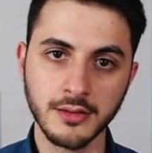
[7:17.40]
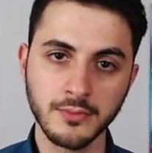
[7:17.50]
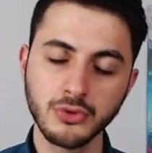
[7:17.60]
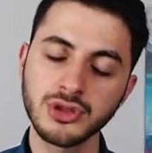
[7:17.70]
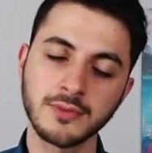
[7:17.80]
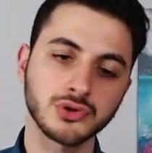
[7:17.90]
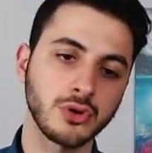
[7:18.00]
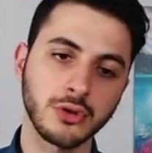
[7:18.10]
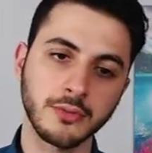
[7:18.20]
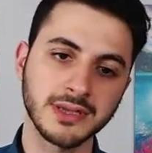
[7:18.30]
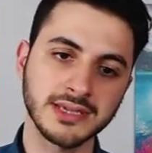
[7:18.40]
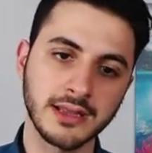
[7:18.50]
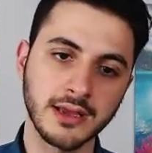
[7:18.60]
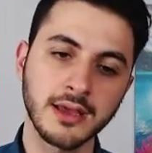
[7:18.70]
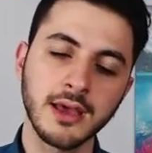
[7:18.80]
Bunu demiş olduk
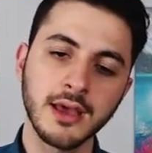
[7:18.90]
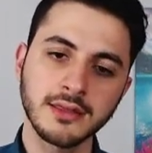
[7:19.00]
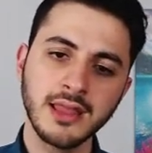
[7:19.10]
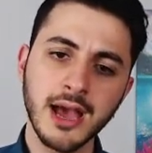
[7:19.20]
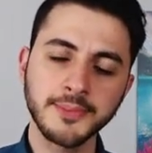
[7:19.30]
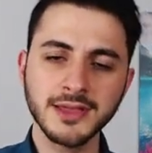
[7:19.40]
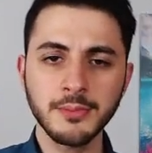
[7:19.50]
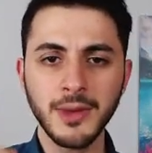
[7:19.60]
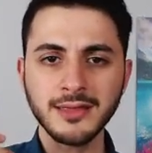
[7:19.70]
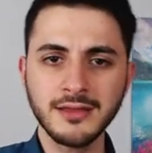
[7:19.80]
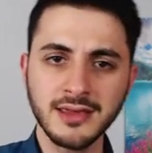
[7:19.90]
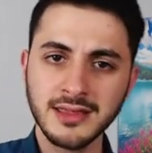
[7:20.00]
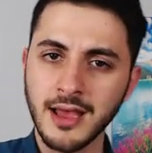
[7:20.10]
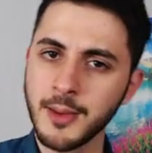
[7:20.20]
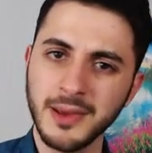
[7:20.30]
mesela. Ne yaptık? Mantık
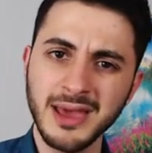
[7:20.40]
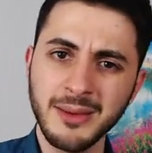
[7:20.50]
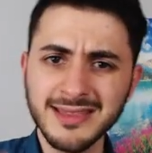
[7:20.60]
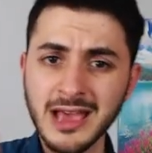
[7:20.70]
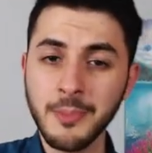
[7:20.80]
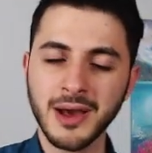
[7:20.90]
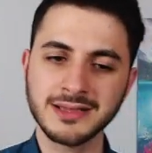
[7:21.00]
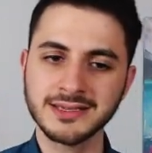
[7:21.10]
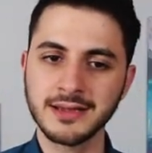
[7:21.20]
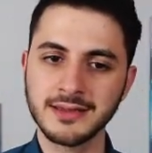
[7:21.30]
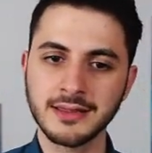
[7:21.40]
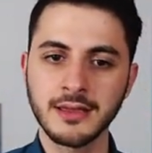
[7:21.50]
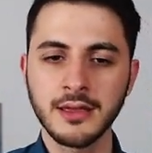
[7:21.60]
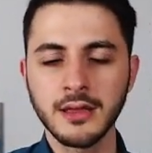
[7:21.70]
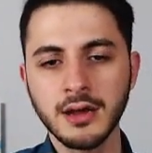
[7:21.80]
yine hep, e, mantık hep aynı zaten.
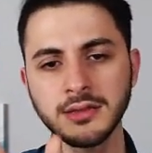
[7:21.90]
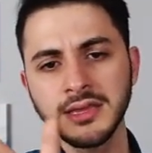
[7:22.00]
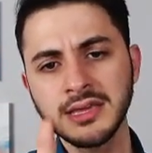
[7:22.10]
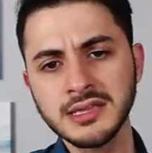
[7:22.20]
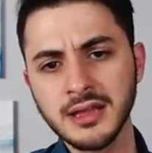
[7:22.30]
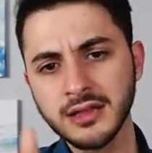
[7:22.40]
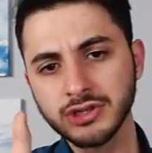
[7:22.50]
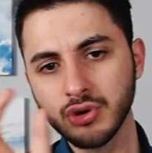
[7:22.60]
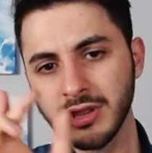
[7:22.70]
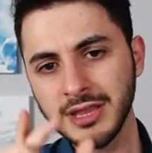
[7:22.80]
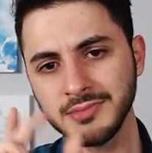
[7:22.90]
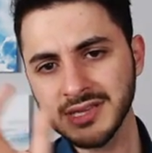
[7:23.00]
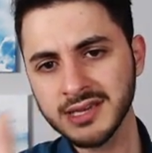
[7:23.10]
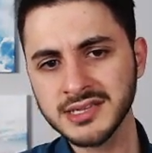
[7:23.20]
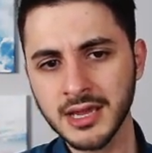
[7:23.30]
Hani iki tane söylediğimiz
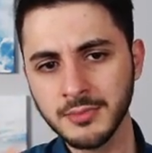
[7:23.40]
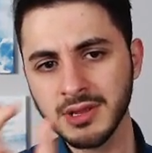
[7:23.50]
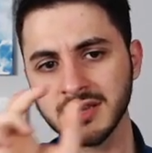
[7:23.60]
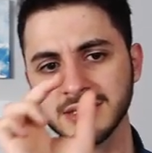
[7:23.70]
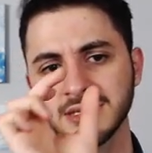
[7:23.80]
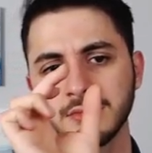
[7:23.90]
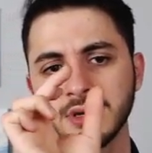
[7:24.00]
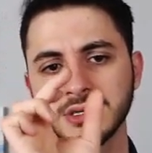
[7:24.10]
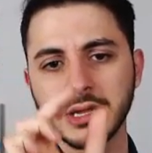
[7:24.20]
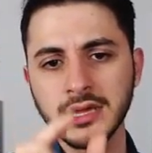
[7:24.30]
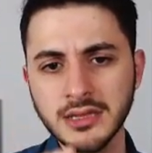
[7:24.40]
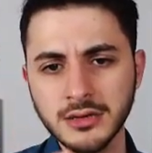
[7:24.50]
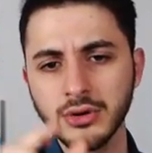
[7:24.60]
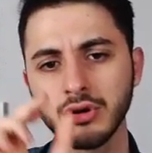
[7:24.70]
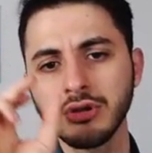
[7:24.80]
iki şeyin birincisinin başına
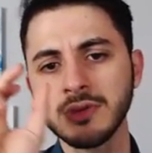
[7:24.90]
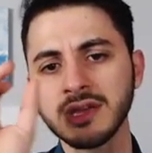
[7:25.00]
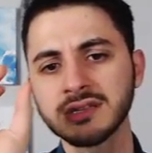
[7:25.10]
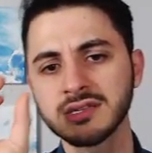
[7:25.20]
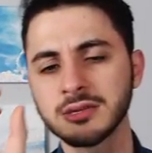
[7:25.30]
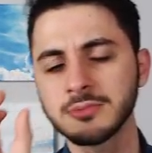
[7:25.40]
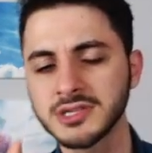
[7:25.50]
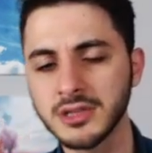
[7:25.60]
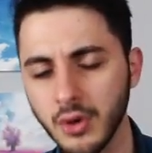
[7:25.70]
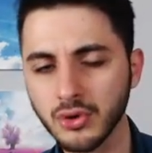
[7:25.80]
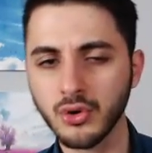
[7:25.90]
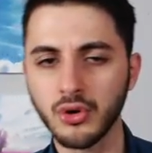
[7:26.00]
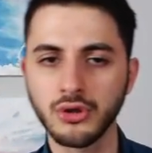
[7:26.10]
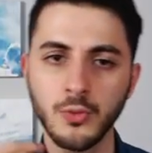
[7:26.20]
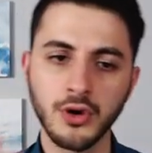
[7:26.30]
either koydum, ikincisinin başına da or
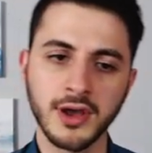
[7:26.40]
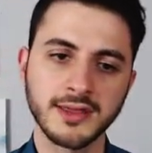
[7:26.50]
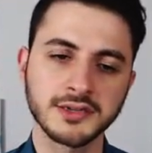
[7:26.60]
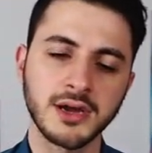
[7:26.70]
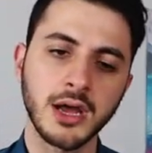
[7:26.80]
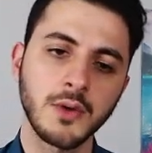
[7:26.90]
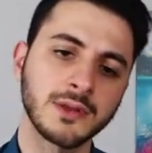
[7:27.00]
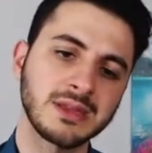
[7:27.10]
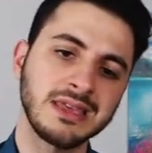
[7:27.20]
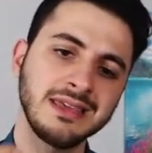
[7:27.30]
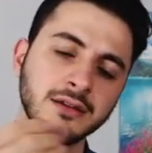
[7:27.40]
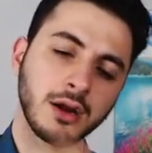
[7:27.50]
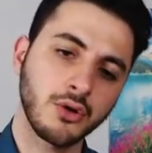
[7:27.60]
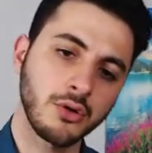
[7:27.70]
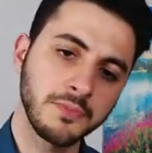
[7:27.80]
koydum. O kadar. I want either
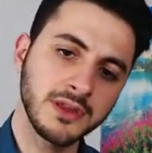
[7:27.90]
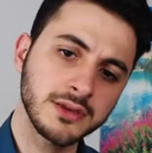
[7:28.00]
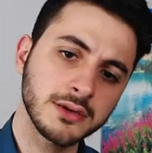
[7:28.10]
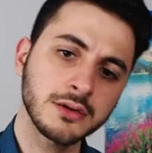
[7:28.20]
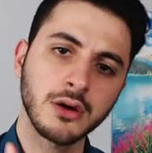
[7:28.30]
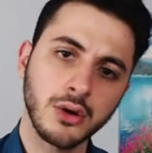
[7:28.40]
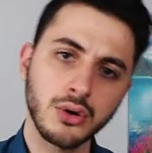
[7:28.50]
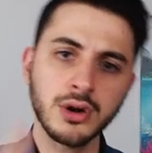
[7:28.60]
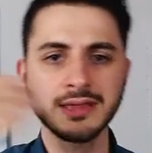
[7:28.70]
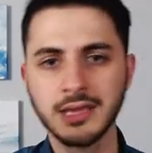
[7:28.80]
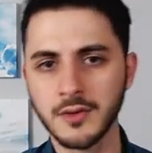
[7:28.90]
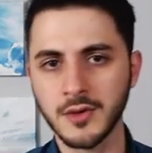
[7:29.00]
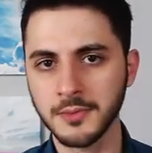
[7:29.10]
a computer or a TV.